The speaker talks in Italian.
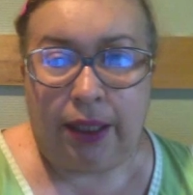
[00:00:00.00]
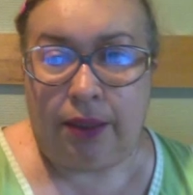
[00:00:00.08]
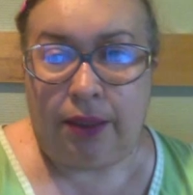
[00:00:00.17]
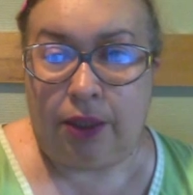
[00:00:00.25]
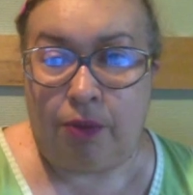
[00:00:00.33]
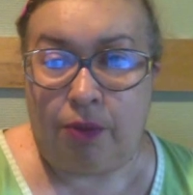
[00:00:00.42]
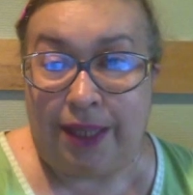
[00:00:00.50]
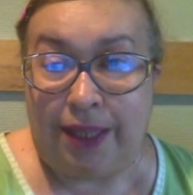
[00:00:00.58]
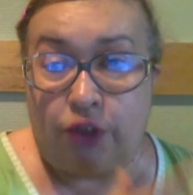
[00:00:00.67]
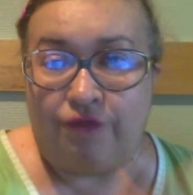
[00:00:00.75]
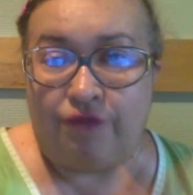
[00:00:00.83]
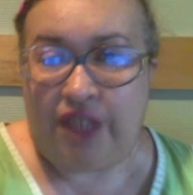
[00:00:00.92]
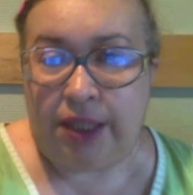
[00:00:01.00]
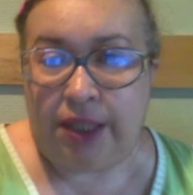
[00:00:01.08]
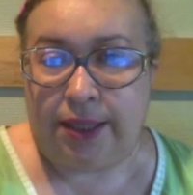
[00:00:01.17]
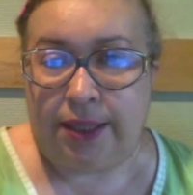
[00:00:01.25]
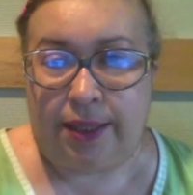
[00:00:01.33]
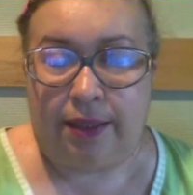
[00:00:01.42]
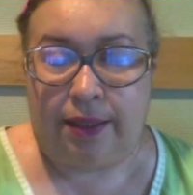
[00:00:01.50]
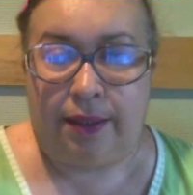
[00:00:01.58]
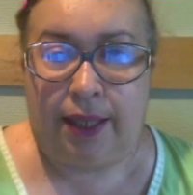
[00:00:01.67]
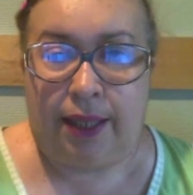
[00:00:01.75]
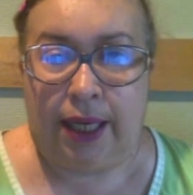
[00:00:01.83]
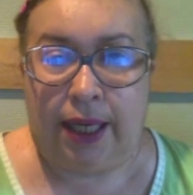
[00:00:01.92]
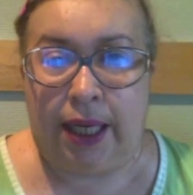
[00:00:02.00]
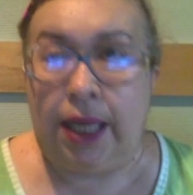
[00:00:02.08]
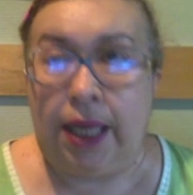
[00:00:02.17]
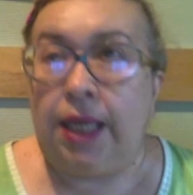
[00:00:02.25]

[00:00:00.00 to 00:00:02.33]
nel romanzo 27 anni